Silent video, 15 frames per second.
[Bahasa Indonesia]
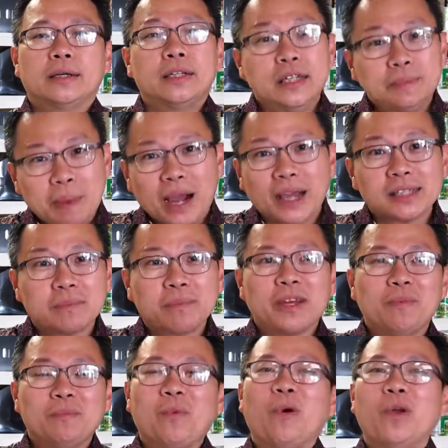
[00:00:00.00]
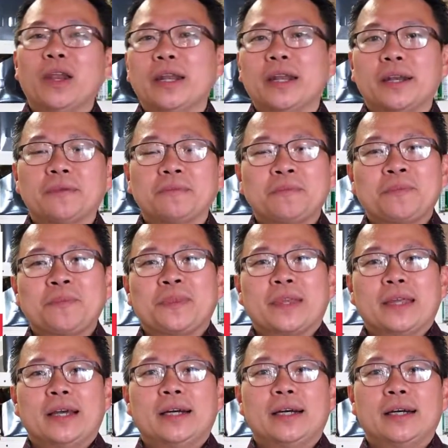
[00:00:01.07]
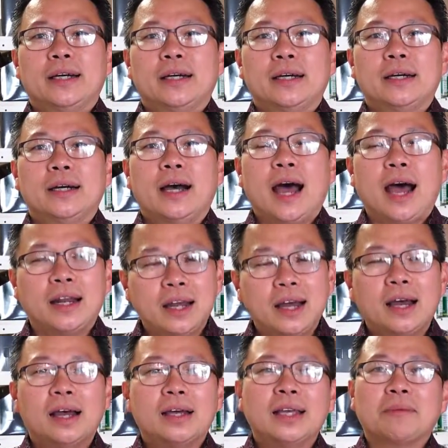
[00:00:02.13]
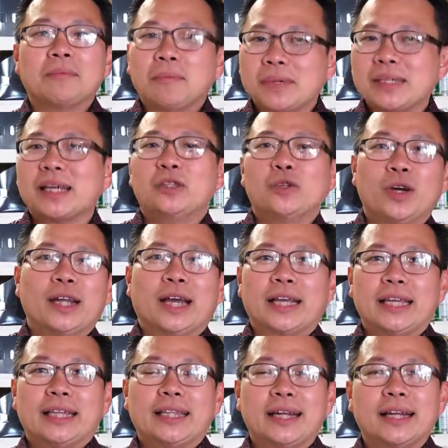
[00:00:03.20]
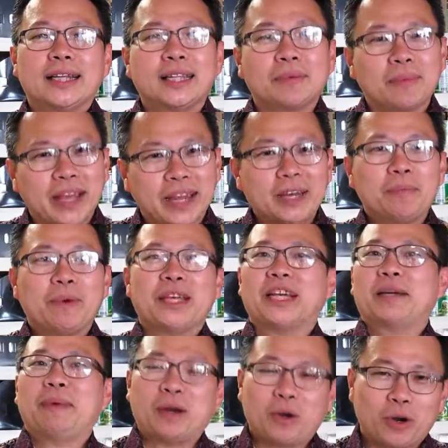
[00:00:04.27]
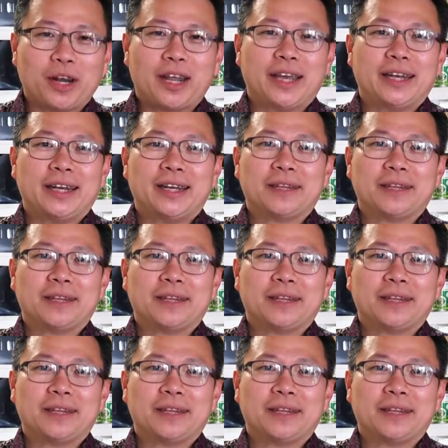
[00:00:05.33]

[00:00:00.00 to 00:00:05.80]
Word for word: di bahkan sampai di Poland uh, ada yang memesan juga dari kita dan kita melayani pengiriman online.